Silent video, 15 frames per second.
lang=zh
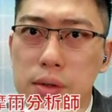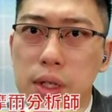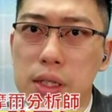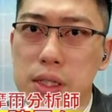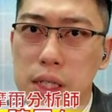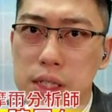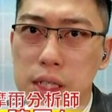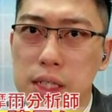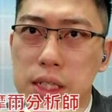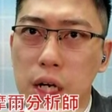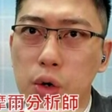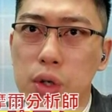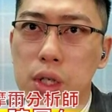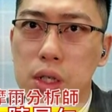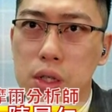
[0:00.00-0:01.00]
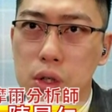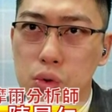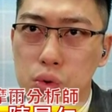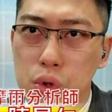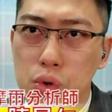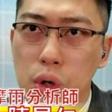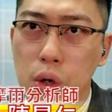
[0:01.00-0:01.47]
那这些相关的个
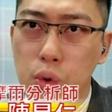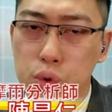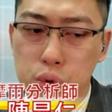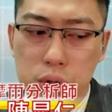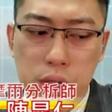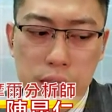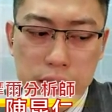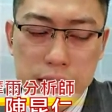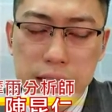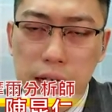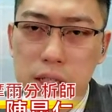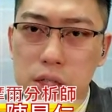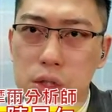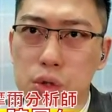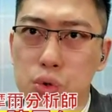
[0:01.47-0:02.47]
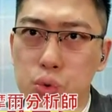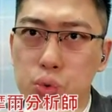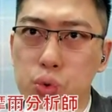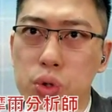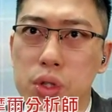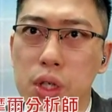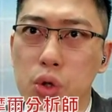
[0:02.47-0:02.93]
股的话，我觉得依然是
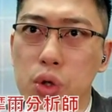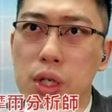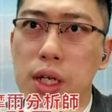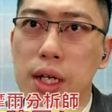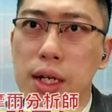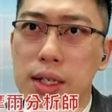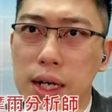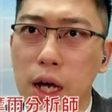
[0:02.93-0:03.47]
属于叫做